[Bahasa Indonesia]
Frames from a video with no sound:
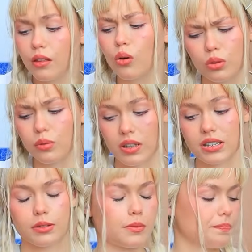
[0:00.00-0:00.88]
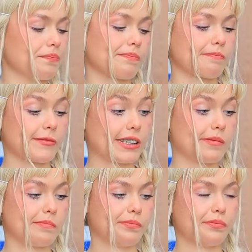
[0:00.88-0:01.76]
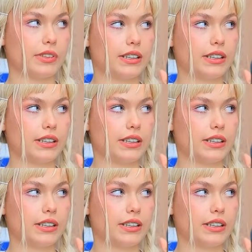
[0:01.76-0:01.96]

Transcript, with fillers: Tunggu dulu, aku sudah temukan